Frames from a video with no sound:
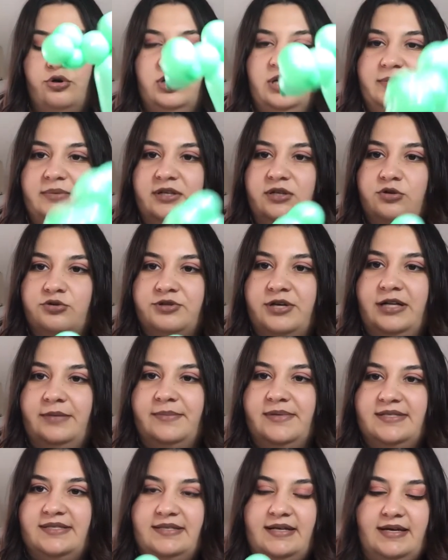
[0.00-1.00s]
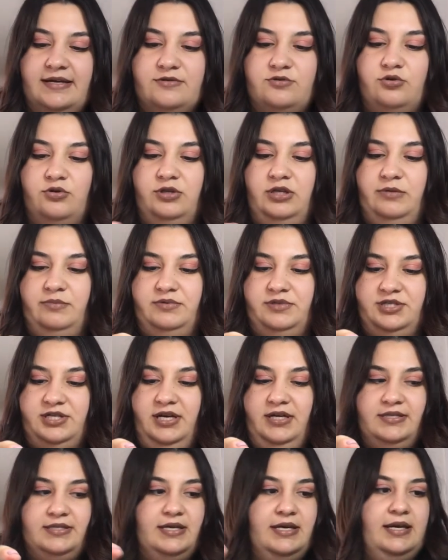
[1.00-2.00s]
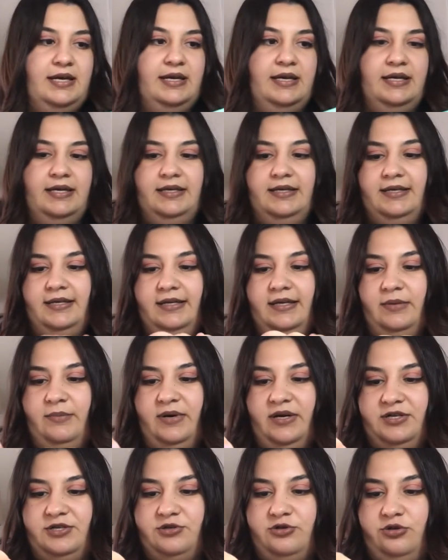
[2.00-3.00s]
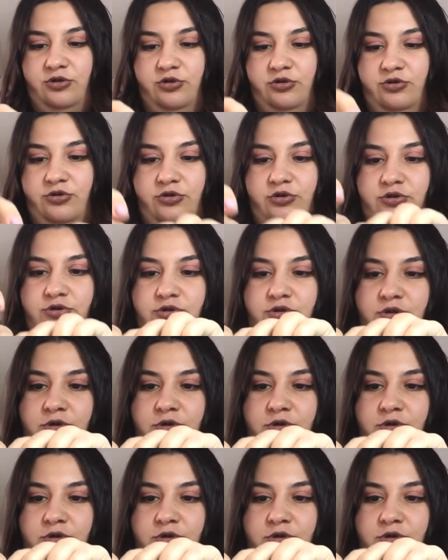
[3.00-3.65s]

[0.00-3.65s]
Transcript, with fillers: olabilir. Düzeltmesini en son yapacağız. Yine başlıyoruz.